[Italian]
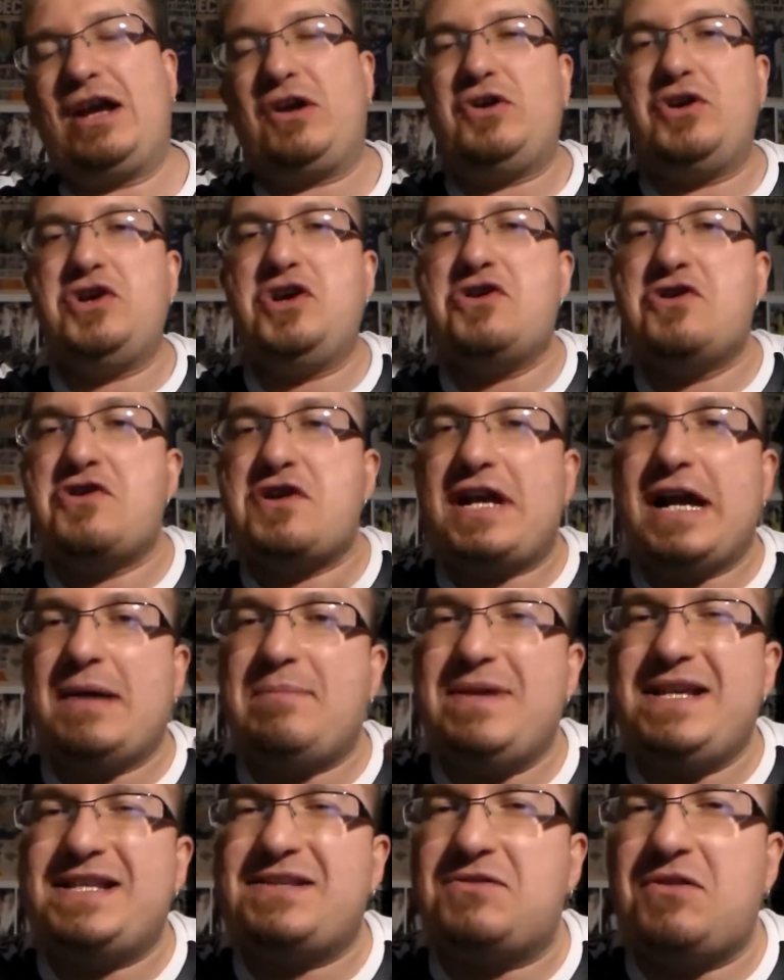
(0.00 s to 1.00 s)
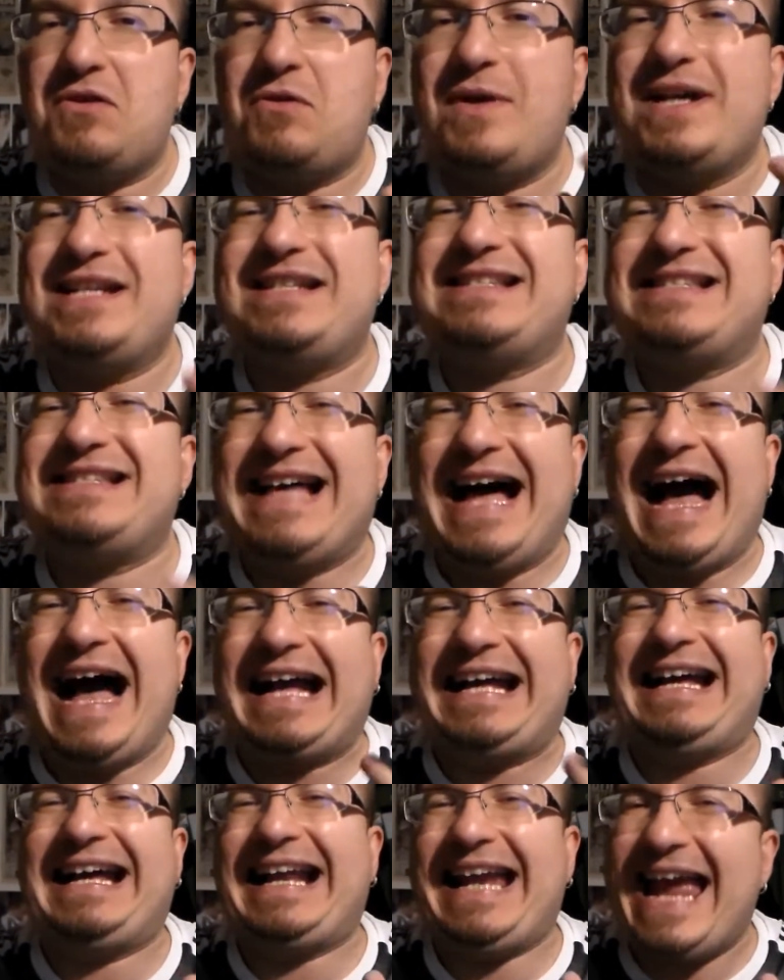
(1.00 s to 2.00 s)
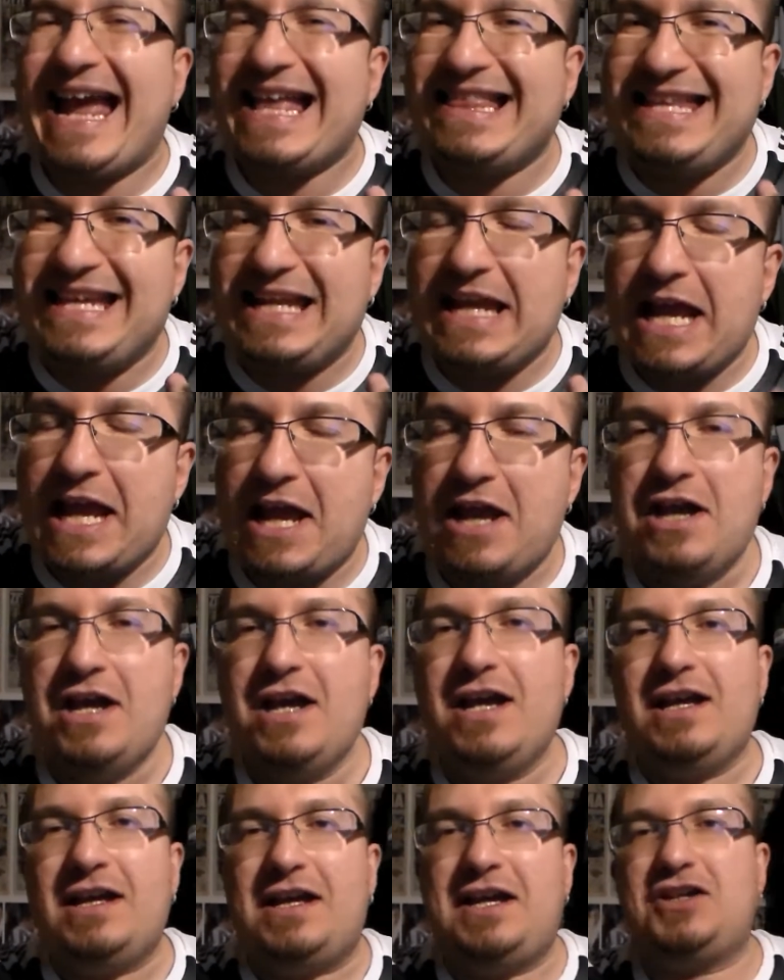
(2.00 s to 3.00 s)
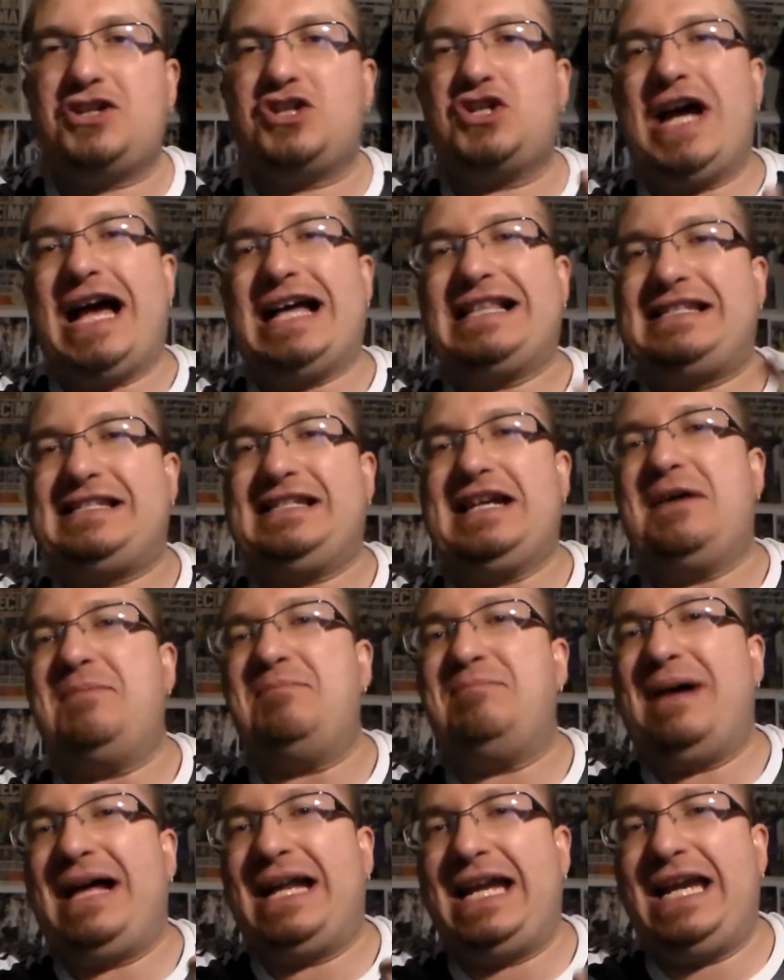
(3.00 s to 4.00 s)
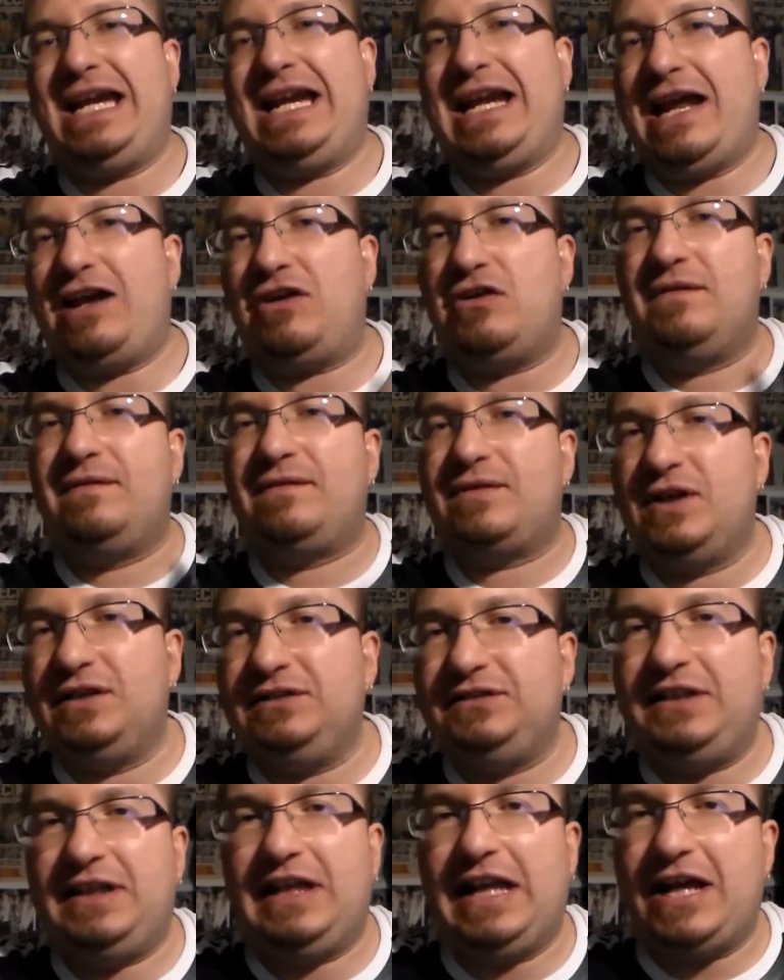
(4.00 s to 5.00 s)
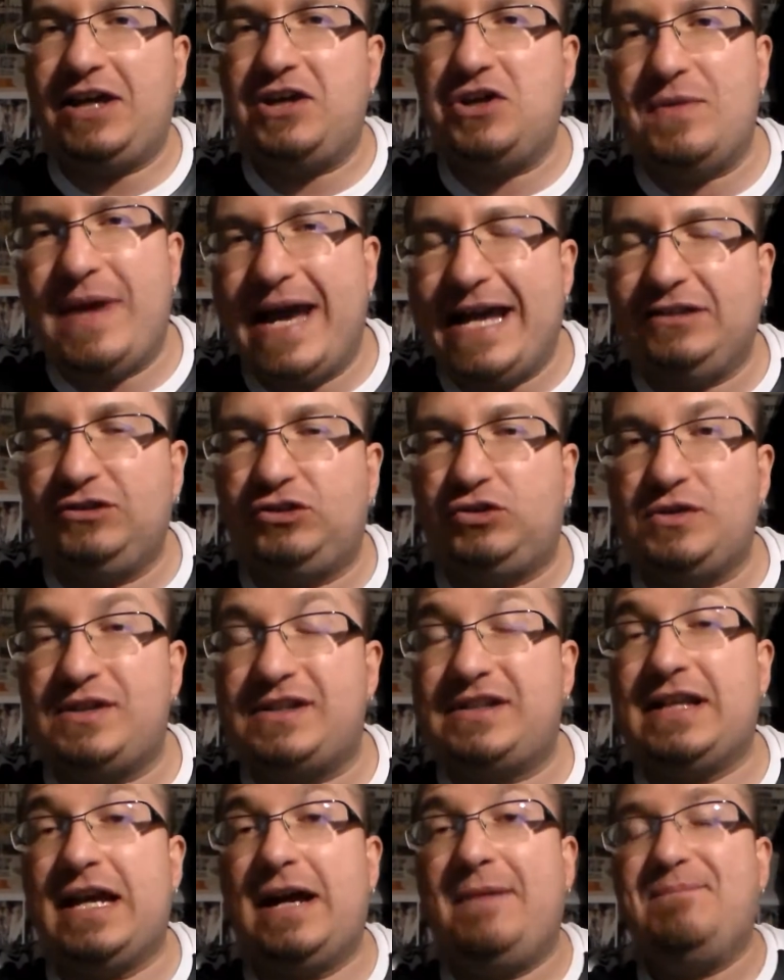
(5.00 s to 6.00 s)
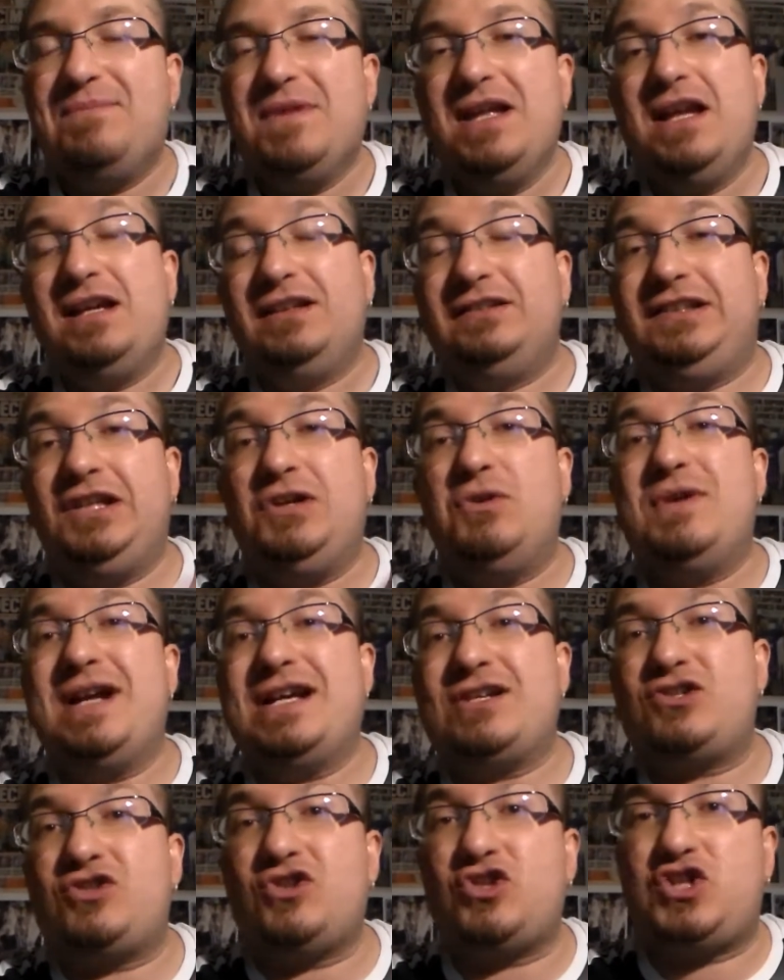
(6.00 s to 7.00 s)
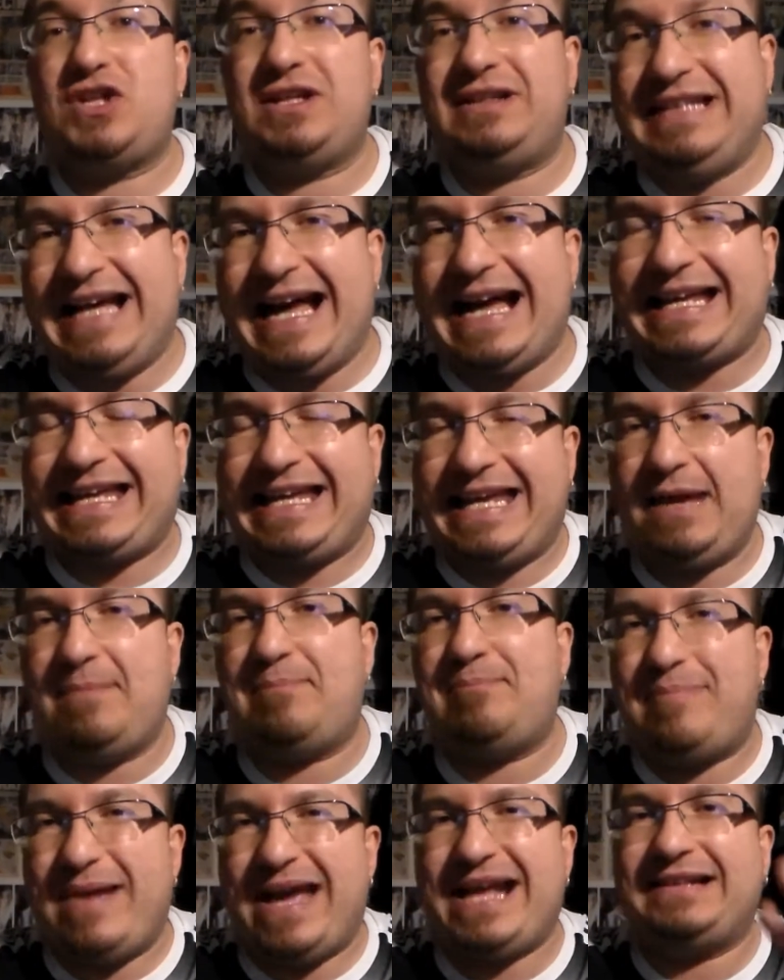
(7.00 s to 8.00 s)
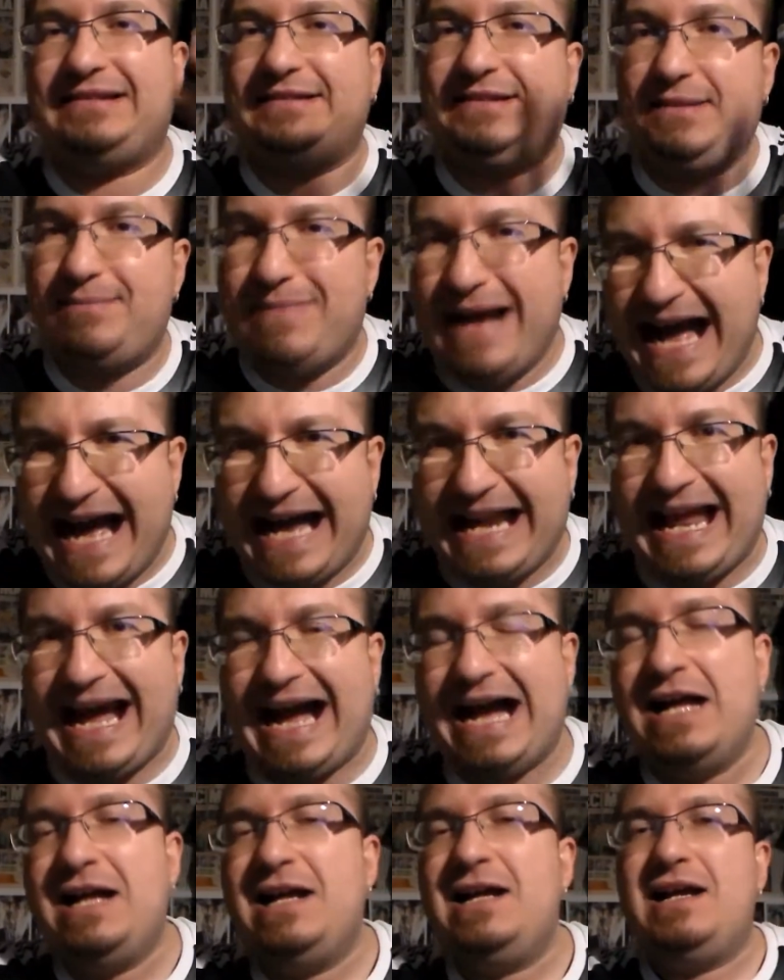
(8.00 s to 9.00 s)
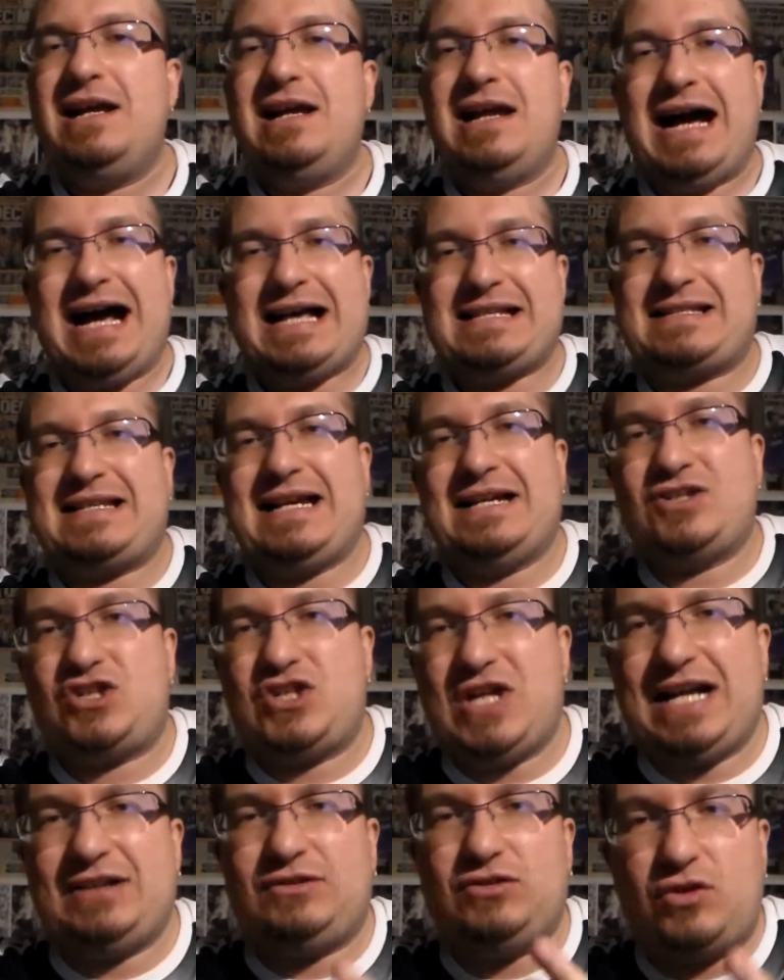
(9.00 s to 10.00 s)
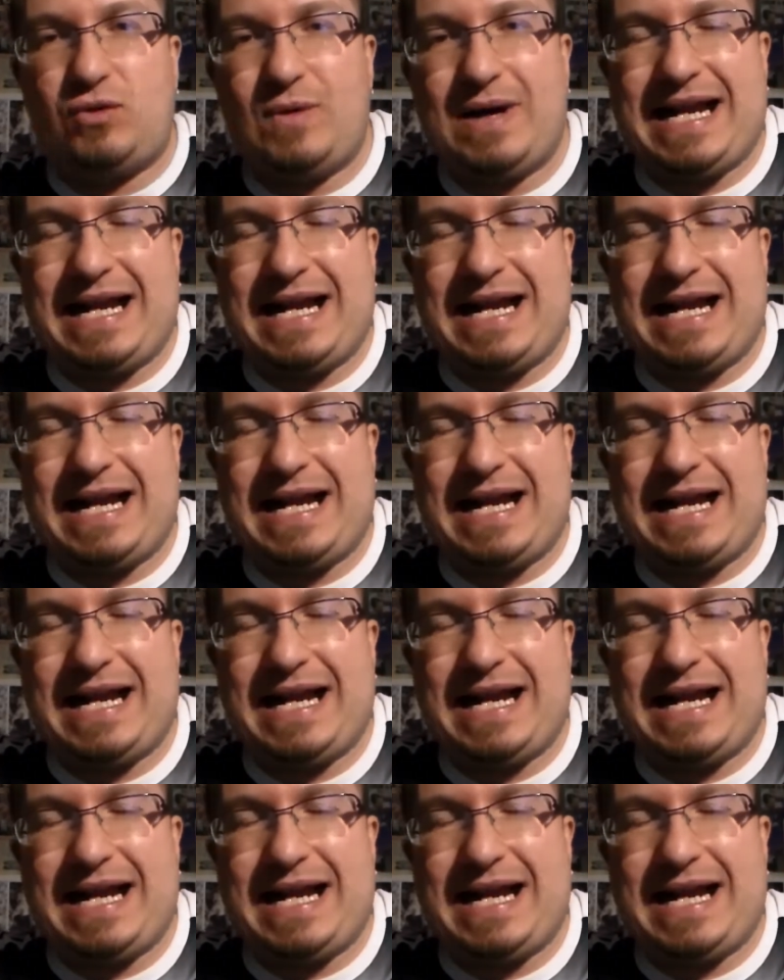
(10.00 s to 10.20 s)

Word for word: Ecco, io non capisco questa acredine che c'ha Zamparini nei confronti della Juventus di una società che per Dybala ha sganciato